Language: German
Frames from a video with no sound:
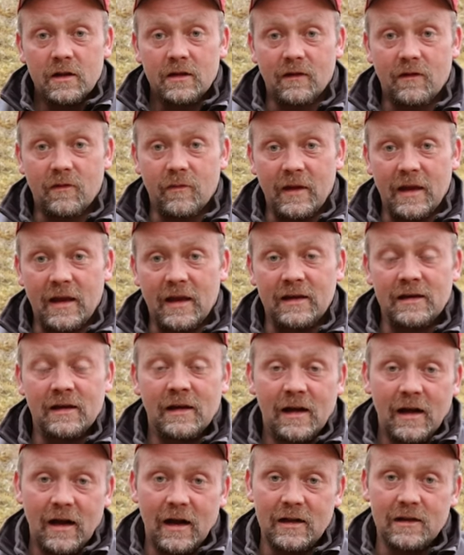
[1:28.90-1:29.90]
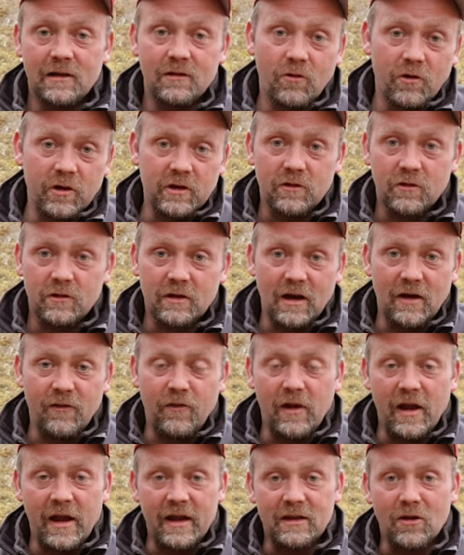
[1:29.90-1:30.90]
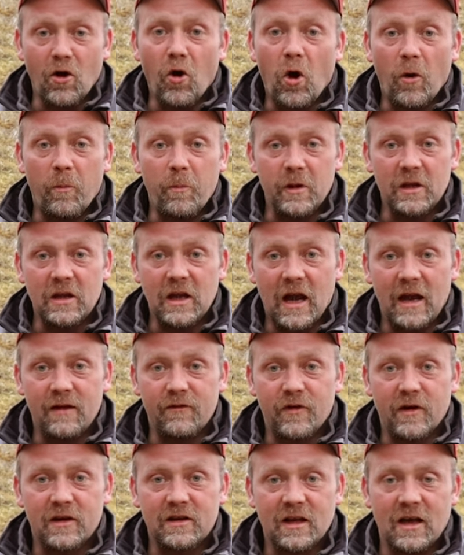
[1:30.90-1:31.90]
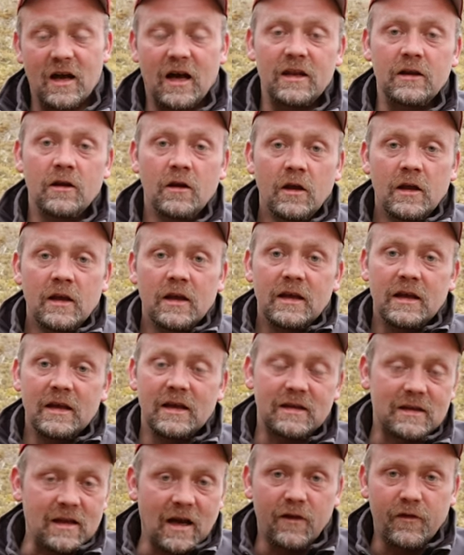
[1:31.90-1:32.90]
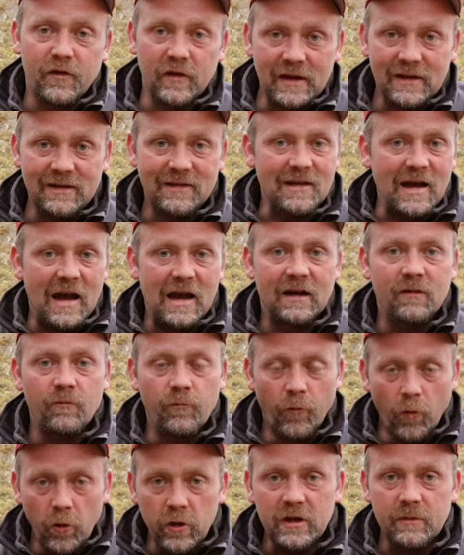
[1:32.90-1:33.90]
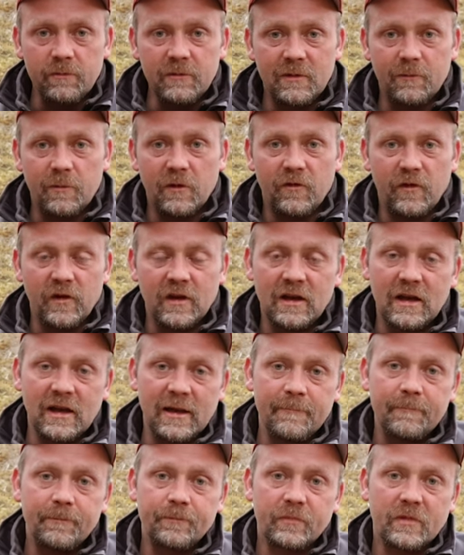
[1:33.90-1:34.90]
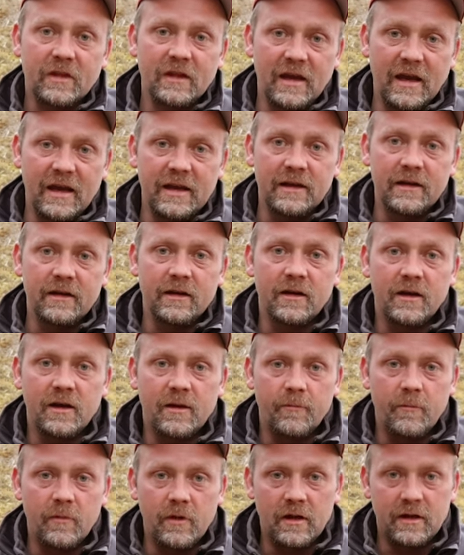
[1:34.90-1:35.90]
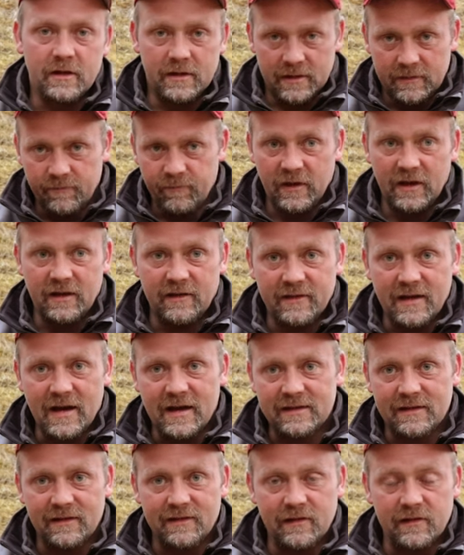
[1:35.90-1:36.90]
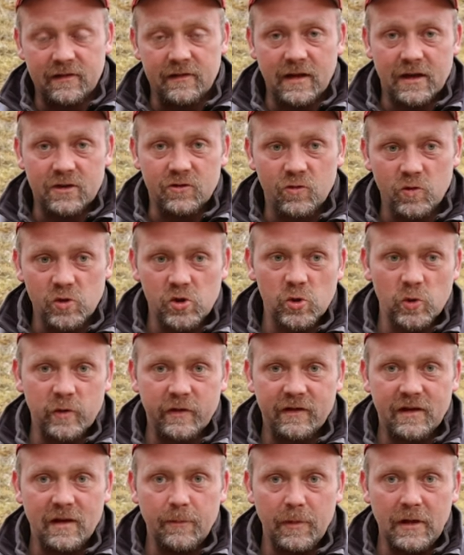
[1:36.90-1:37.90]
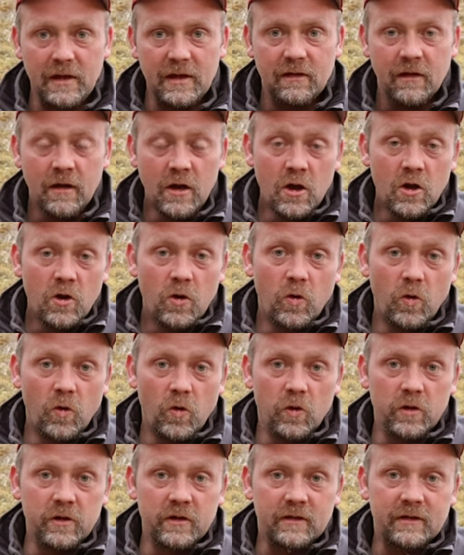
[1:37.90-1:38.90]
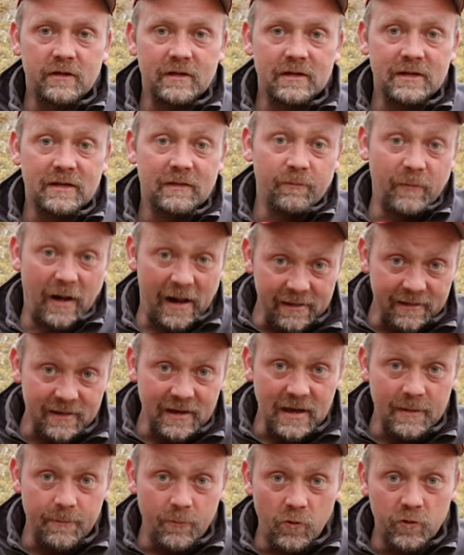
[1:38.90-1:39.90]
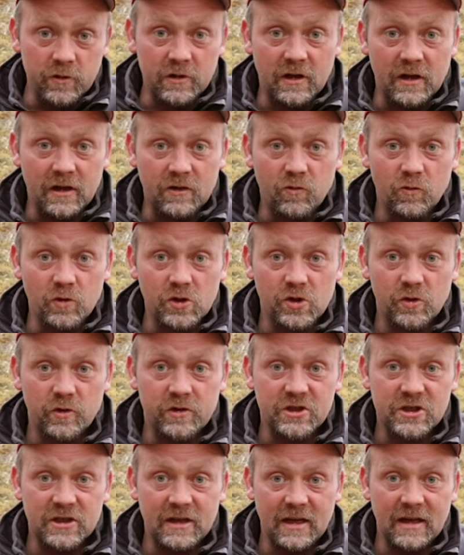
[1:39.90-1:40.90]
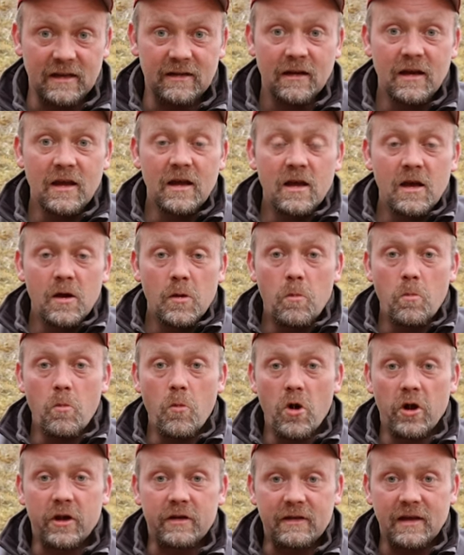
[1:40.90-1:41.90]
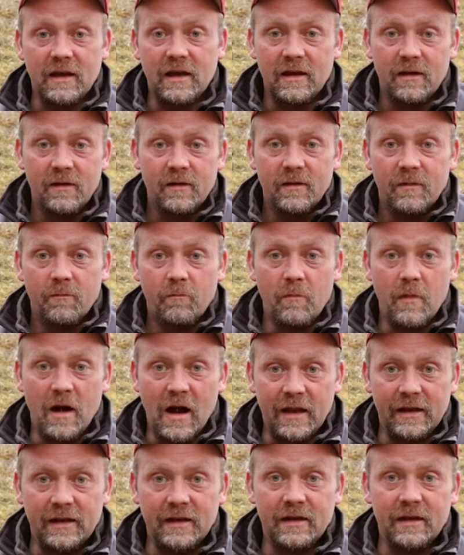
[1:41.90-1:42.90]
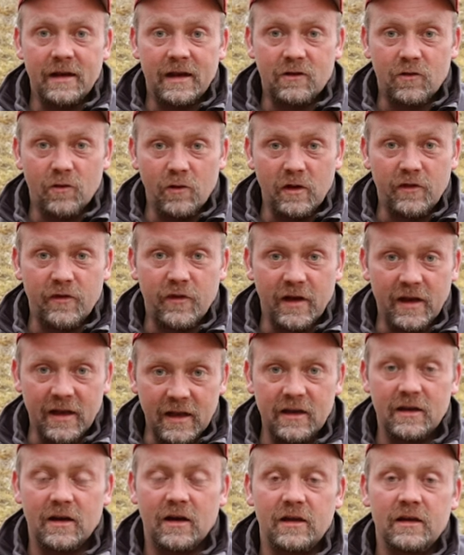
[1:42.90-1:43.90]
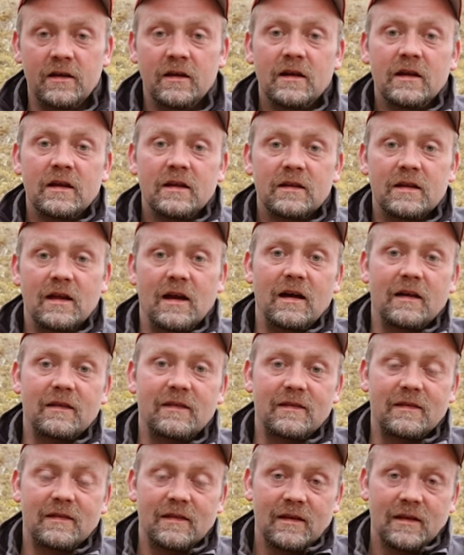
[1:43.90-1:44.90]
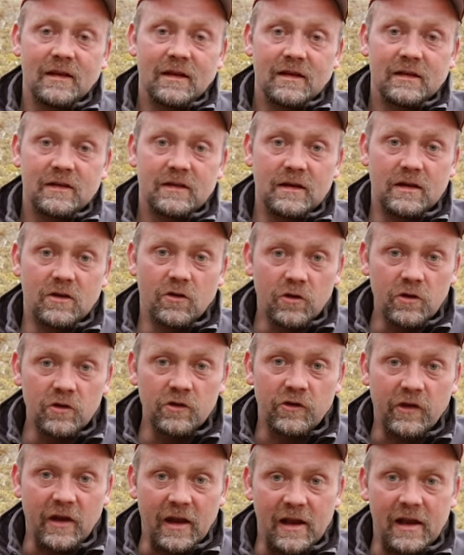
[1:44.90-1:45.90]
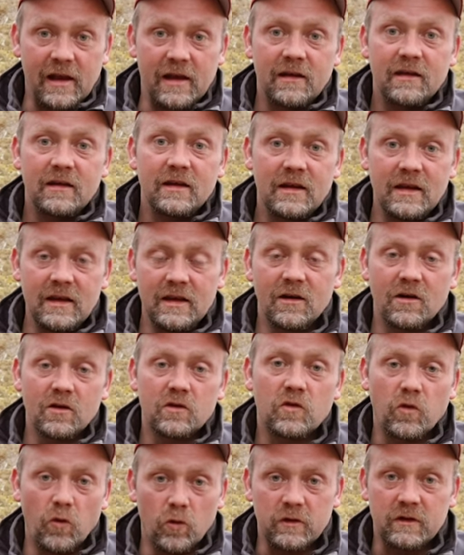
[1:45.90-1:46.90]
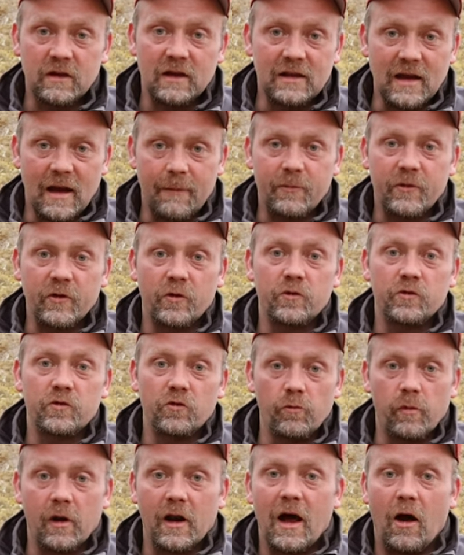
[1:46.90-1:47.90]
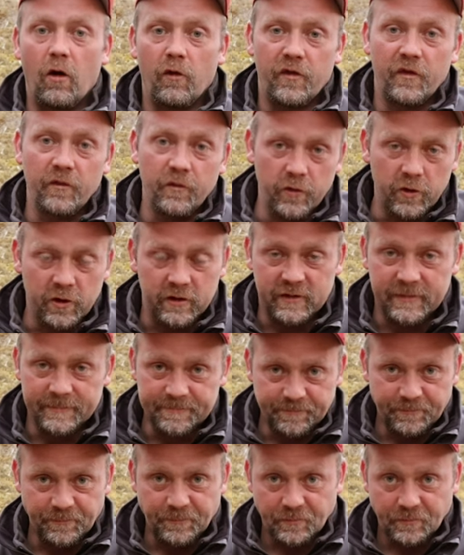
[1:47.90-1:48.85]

Deswegen haltet euch doch da vielleicht auch bitte einfach dran. Ich darf nicht sagen, wo ich mich befinde, denn ähm, wie gesagt, es ist ein Naturschutzgebiet und weil sie eben unter Naturschutz steht, möchte man natürlich verhindern, dass die Küchenschelle hier totgedappt und überlaufen wird.